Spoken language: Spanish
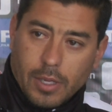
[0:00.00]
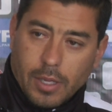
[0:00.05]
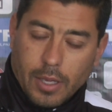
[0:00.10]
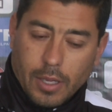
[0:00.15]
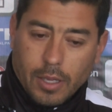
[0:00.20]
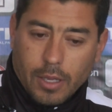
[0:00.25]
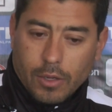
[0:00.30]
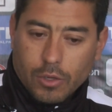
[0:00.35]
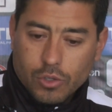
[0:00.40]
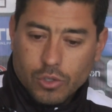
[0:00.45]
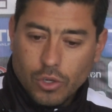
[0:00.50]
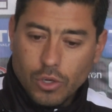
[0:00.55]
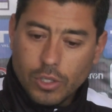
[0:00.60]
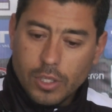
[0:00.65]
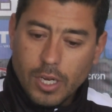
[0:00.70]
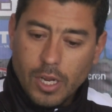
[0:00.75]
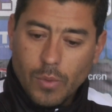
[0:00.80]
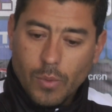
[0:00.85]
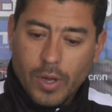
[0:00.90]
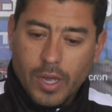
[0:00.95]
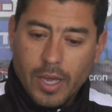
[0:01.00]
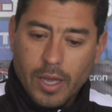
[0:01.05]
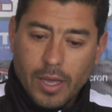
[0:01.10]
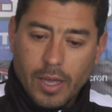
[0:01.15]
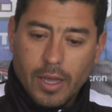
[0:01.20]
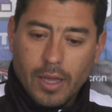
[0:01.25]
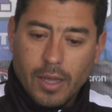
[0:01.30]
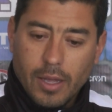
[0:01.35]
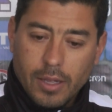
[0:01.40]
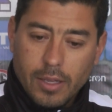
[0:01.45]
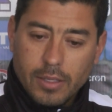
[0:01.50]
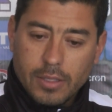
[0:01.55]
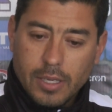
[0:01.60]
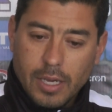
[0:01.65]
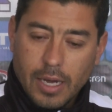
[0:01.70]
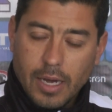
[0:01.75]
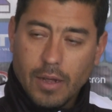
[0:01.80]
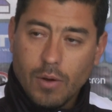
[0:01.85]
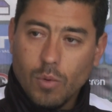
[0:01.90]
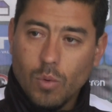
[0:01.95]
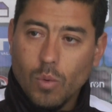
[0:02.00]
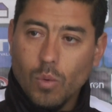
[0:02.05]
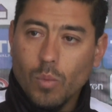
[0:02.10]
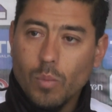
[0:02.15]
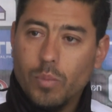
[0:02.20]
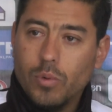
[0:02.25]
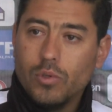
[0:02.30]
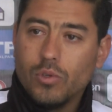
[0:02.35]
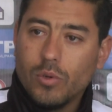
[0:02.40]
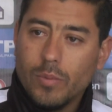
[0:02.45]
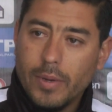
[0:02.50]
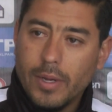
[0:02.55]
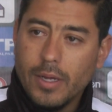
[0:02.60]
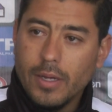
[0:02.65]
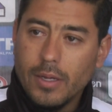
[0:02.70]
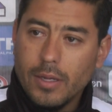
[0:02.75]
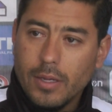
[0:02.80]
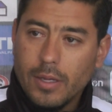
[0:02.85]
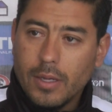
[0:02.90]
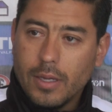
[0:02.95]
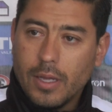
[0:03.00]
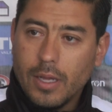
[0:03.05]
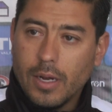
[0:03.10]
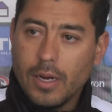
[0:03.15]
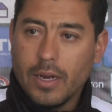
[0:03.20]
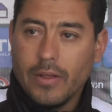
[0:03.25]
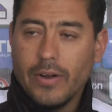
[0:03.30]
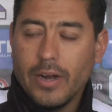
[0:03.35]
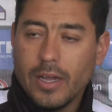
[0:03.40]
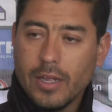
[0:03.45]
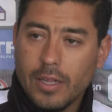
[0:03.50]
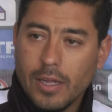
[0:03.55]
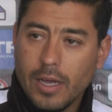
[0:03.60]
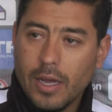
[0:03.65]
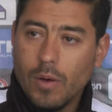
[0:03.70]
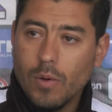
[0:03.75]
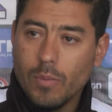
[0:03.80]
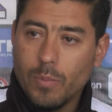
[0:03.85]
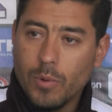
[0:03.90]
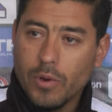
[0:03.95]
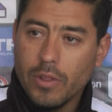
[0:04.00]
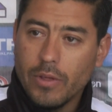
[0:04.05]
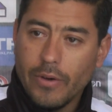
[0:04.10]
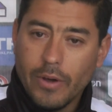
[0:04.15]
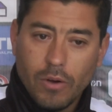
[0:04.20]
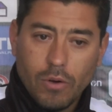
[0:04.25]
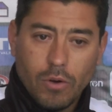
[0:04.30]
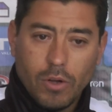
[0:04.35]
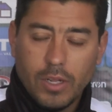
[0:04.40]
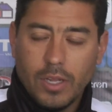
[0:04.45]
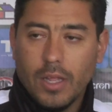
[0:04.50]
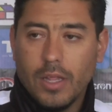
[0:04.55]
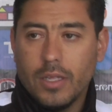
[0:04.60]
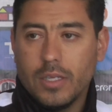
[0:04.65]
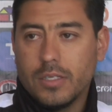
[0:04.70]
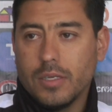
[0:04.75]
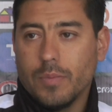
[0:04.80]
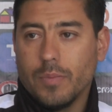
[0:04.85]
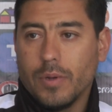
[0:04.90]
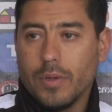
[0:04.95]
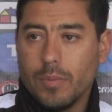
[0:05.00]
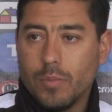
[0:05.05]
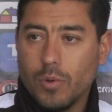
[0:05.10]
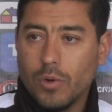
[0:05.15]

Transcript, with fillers: y nosotros tenemos que sacar un punto más que el rival que tengamos por debajo el 10 de diciembre.